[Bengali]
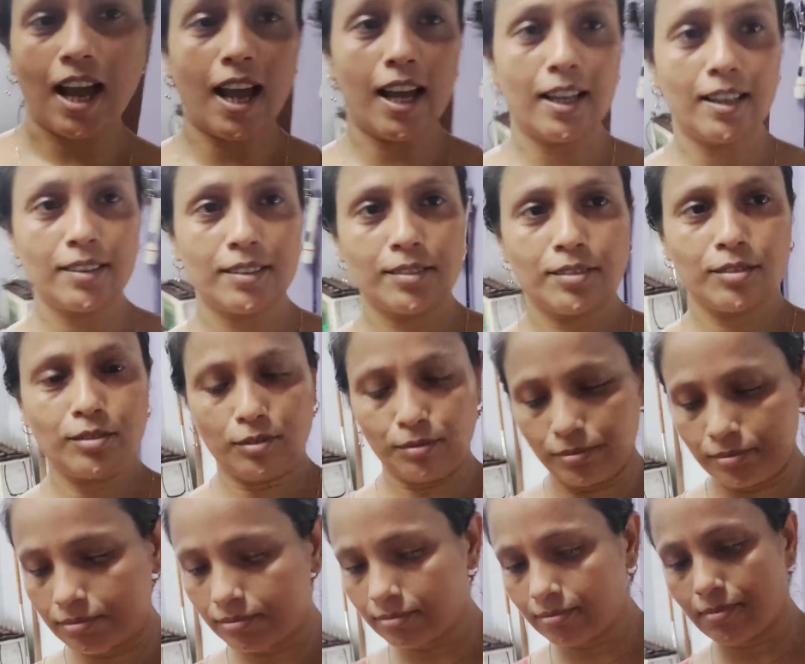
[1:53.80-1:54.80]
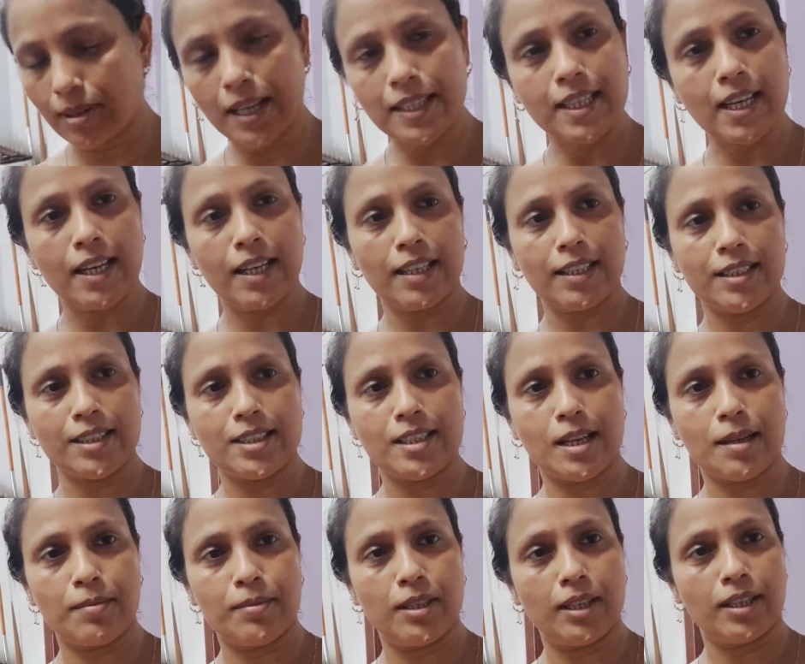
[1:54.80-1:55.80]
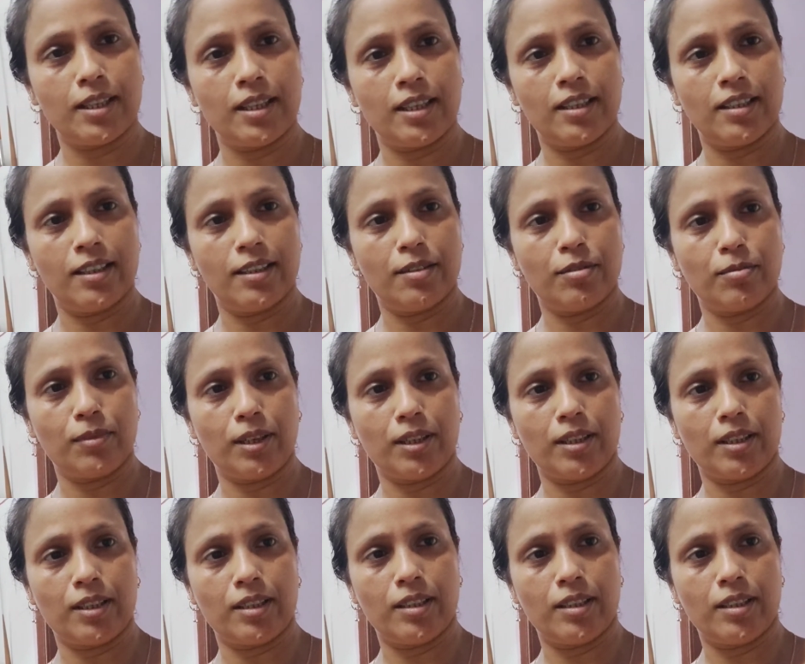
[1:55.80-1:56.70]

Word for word: আর বাজার এনেছি আমি দেখিয়ে দিই তোমার